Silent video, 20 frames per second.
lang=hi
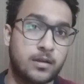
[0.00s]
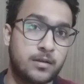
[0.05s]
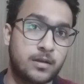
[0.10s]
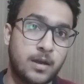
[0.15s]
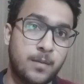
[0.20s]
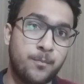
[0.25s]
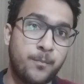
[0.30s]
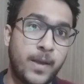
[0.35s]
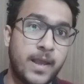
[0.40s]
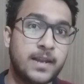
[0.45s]

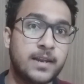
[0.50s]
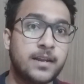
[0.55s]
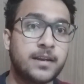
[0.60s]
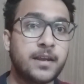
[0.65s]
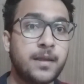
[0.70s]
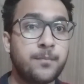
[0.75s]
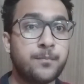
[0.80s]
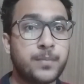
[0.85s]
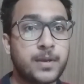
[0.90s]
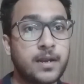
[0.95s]
कंपाइलर
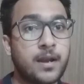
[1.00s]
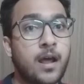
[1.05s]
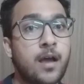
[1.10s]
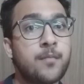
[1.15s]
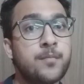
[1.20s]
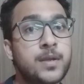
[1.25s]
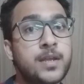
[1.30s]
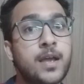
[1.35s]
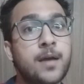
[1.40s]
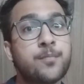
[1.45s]
के बिना
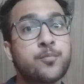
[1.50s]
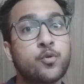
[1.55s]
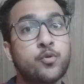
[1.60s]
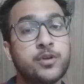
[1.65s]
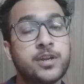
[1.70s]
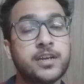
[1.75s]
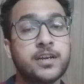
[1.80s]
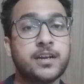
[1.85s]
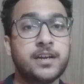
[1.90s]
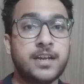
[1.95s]
भी आप
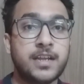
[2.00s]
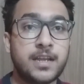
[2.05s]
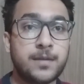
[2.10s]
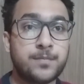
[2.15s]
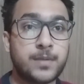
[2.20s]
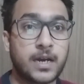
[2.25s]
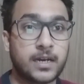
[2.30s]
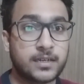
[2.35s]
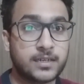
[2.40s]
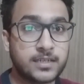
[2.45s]
कोडिंग करने की
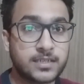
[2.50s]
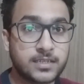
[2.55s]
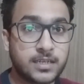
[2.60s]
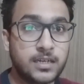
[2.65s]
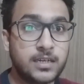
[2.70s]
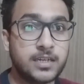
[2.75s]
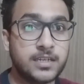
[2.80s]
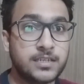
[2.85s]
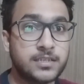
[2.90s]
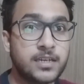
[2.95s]
प्रैक्टिस कर
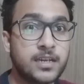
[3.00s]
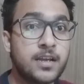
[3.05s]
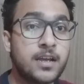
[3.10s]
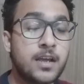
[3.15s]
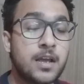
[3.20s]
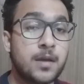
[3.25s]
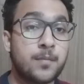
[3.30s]
लीजिए